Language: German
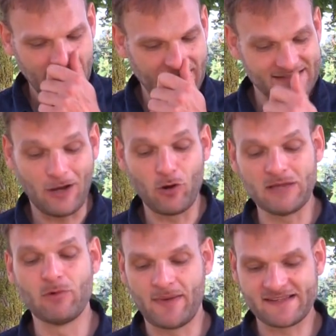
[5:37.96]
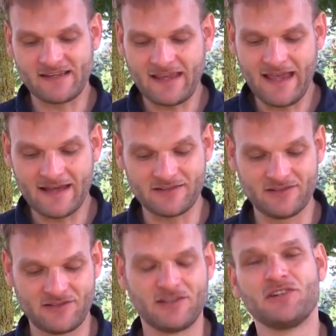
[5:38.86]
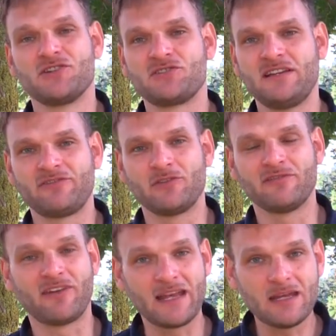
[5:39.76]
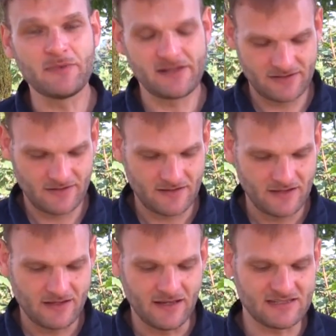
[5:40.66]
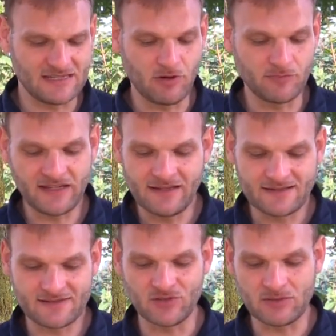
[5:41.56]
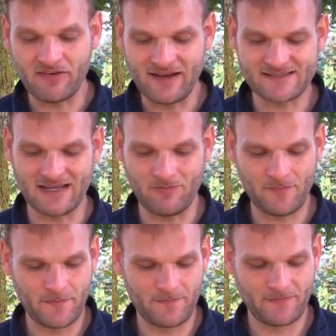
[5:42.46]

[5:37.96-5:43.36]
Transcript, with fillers: Er ist auch immer bei seiner Herde, schläft unter freiem Himmel, ist immer im Dienst und immer wachsam.